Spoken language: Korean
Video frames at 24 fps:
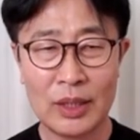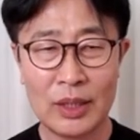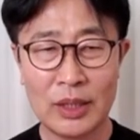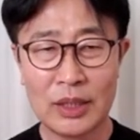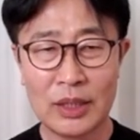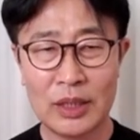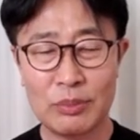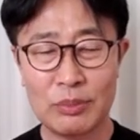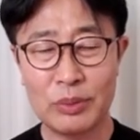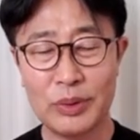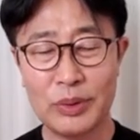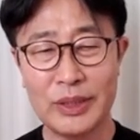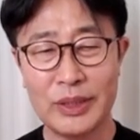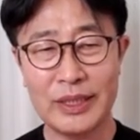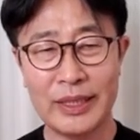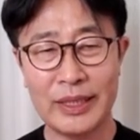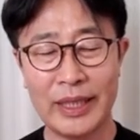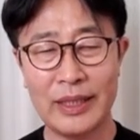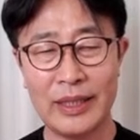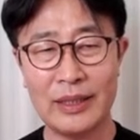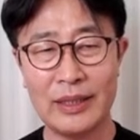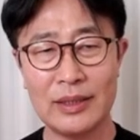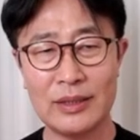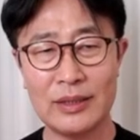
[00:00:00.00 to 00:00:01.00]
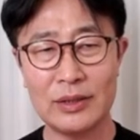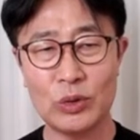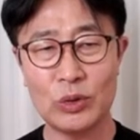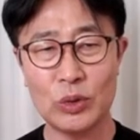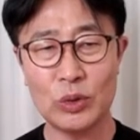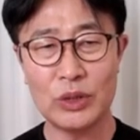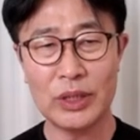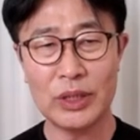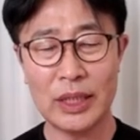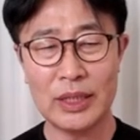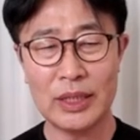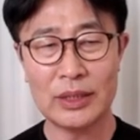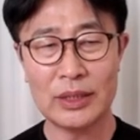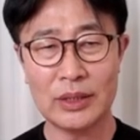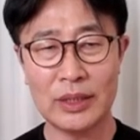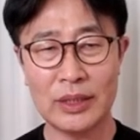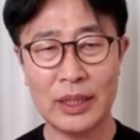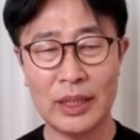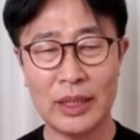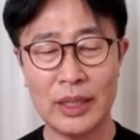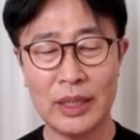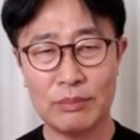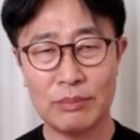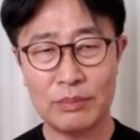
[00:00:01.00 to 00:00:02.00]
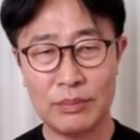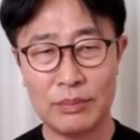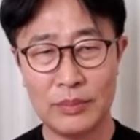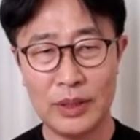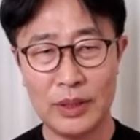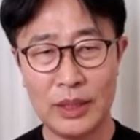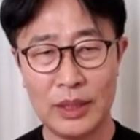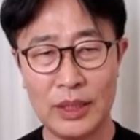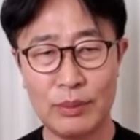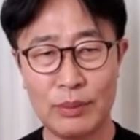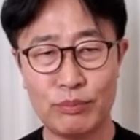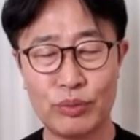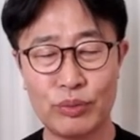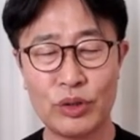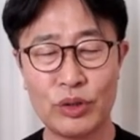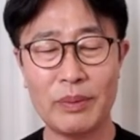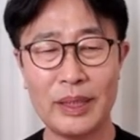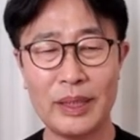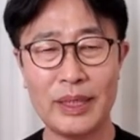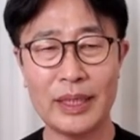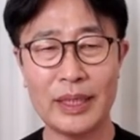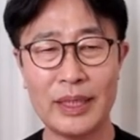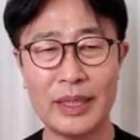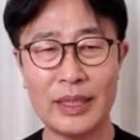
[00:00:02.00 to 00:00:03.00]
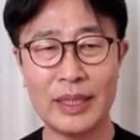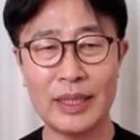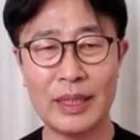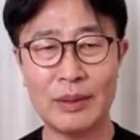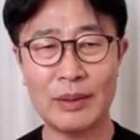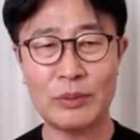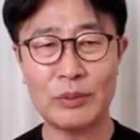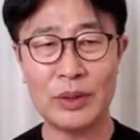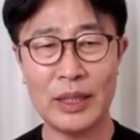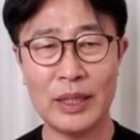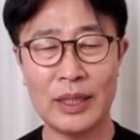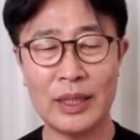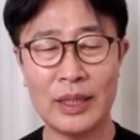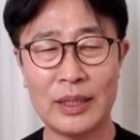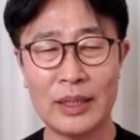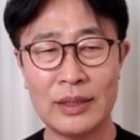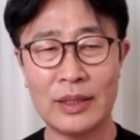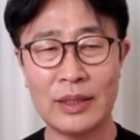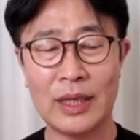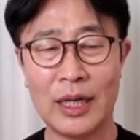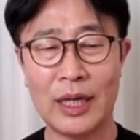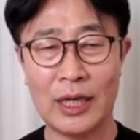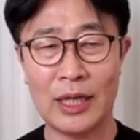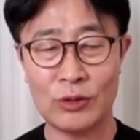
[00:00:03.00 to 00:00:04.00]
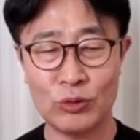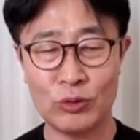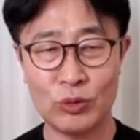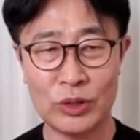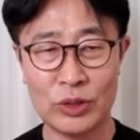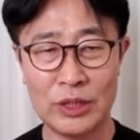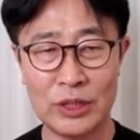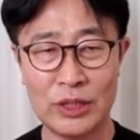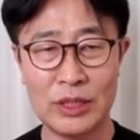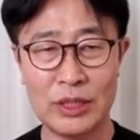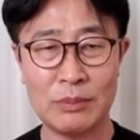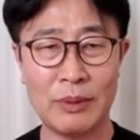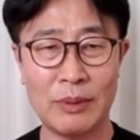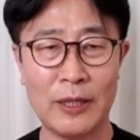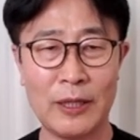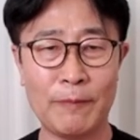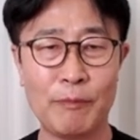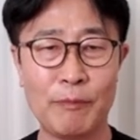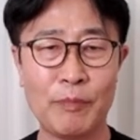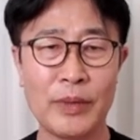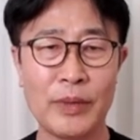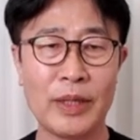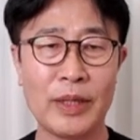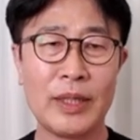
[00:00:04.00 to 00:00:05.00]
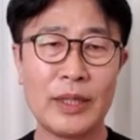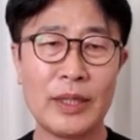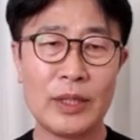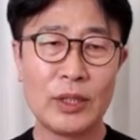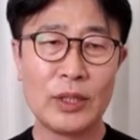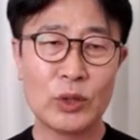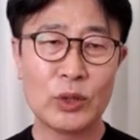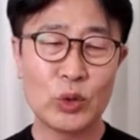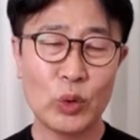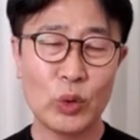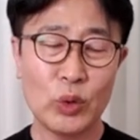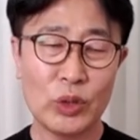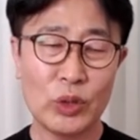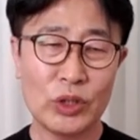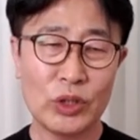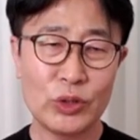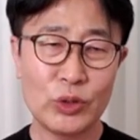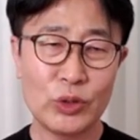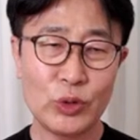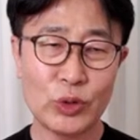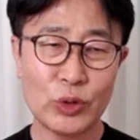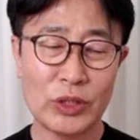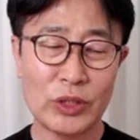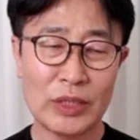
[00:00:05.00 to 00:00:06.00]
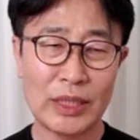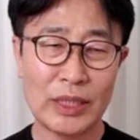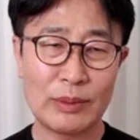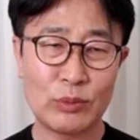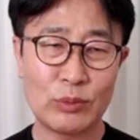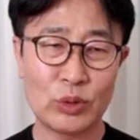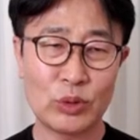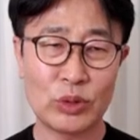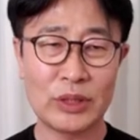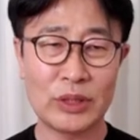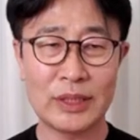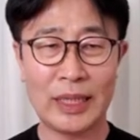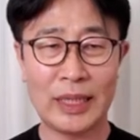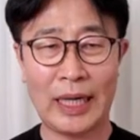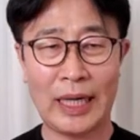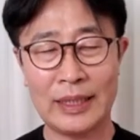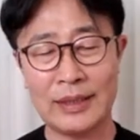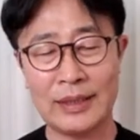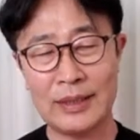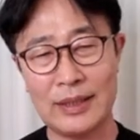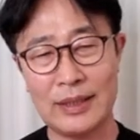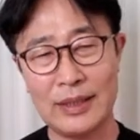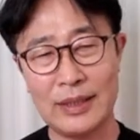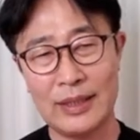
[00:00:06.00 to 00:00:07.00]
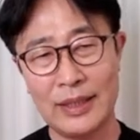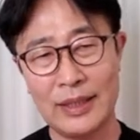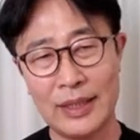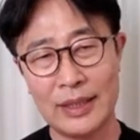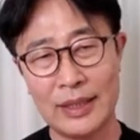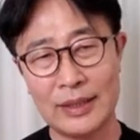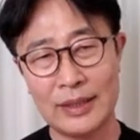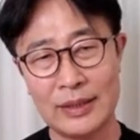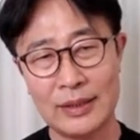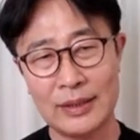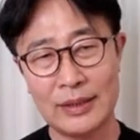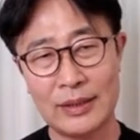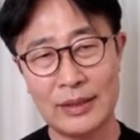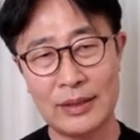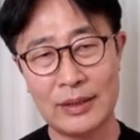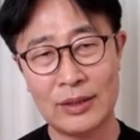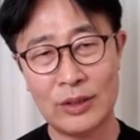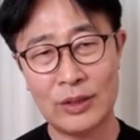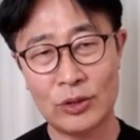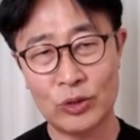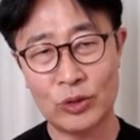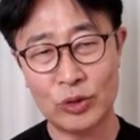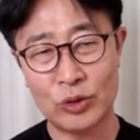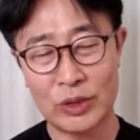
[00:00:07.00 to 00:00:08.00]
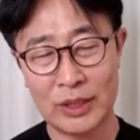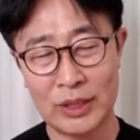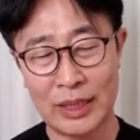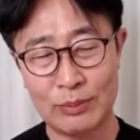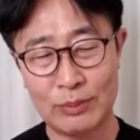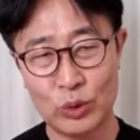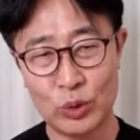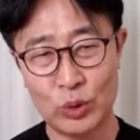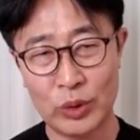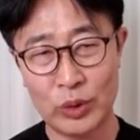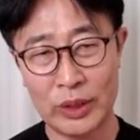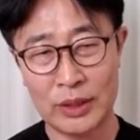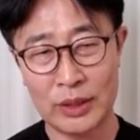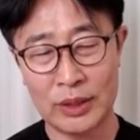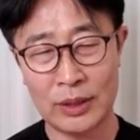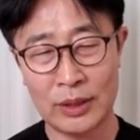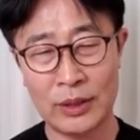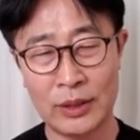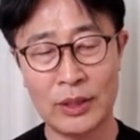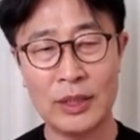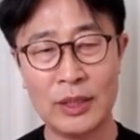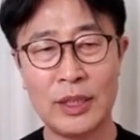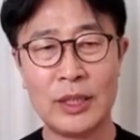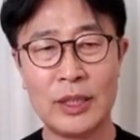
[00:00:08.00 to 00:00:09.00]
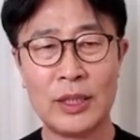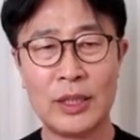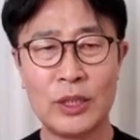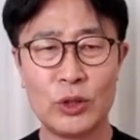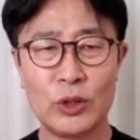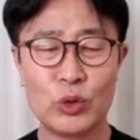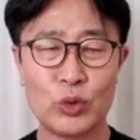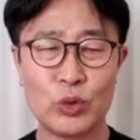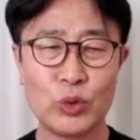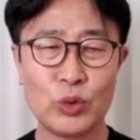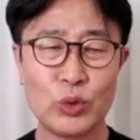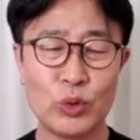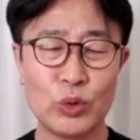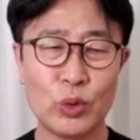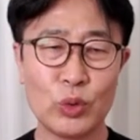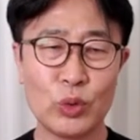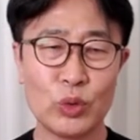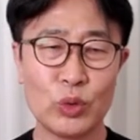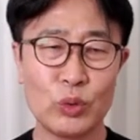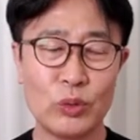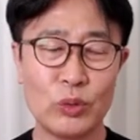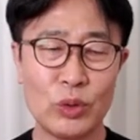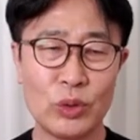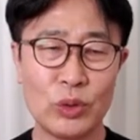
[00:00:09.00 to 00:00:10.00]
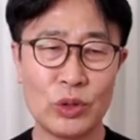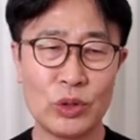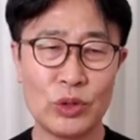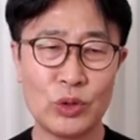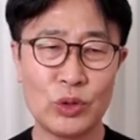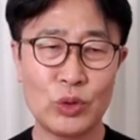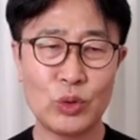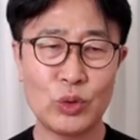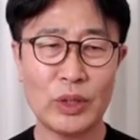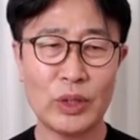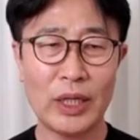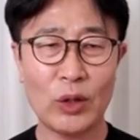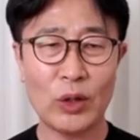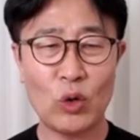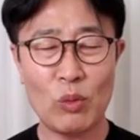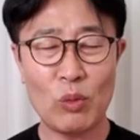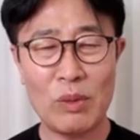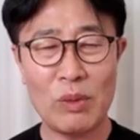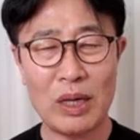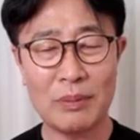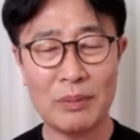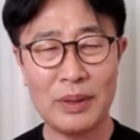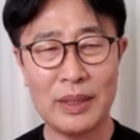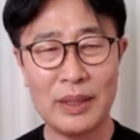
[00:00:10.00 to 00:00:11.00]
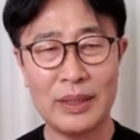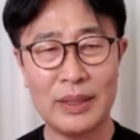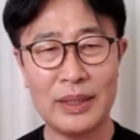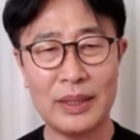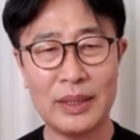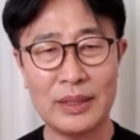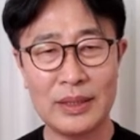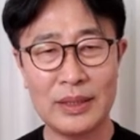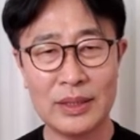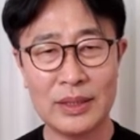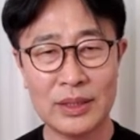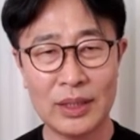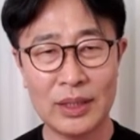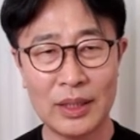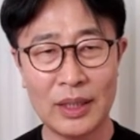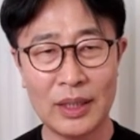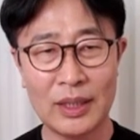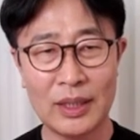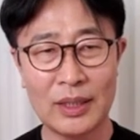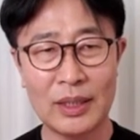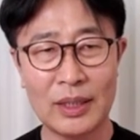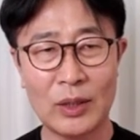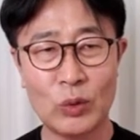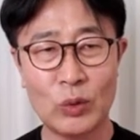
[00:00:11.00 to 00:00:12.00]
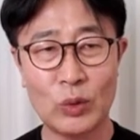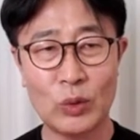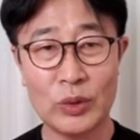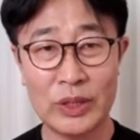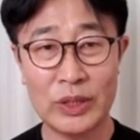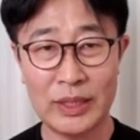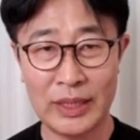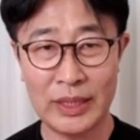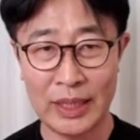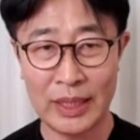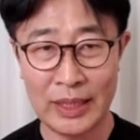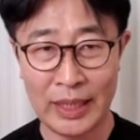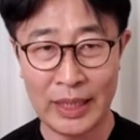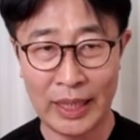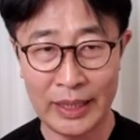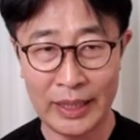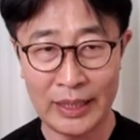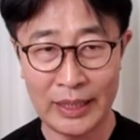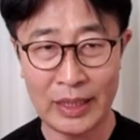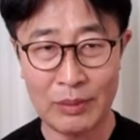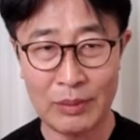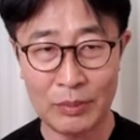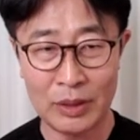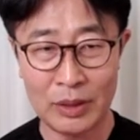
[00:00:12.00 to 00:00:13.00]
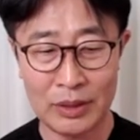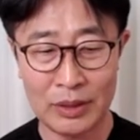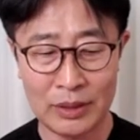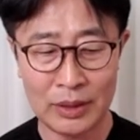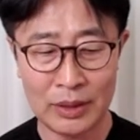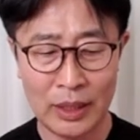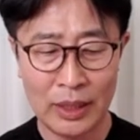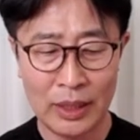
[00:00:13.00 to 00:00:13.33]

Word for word: 그 부분은 이제 대형 조직에서의 일이 분업화됐기 때문에 그렇게 갈 수도 있지만 소형 건축사 사무소 즉 아틀리에 같은 그런 건축사 사무소에서 중소규모 건축의 꼬마 빌딩을 설계를 하고 디자인을 한다면은